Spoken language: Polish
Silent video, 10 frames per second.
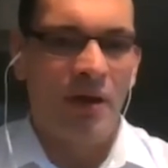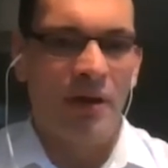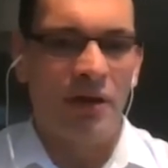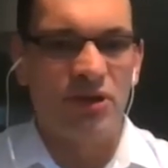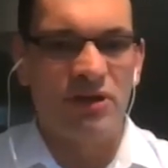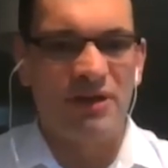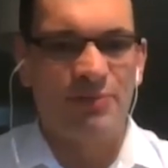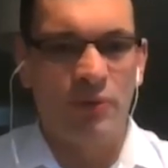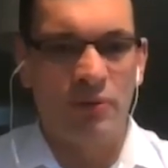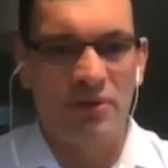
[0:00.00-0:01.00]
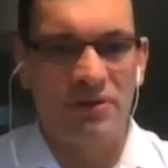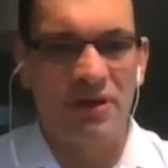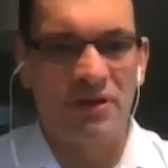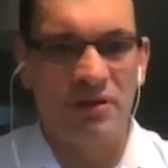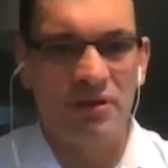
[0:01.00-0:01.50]
Natomiast dysponując
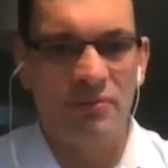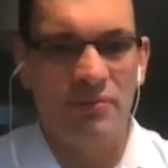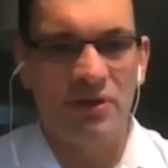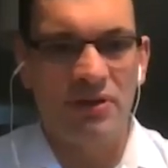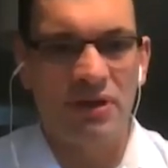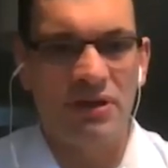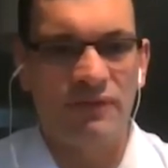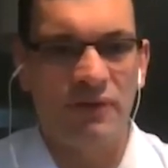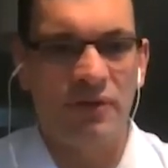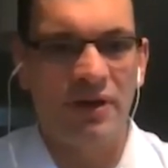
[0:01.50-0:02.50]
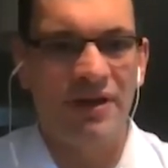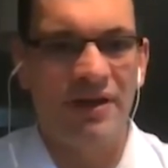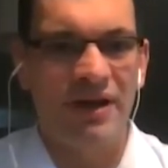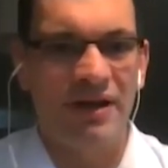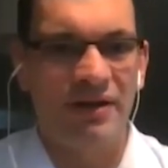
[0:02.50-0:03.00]
narzędziem, ministerstwo
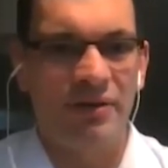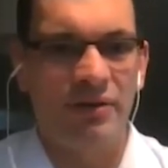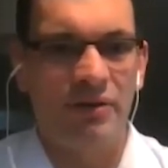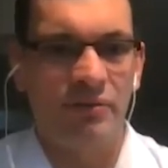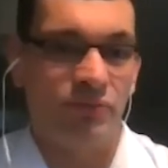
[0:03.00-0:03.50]
generalnie,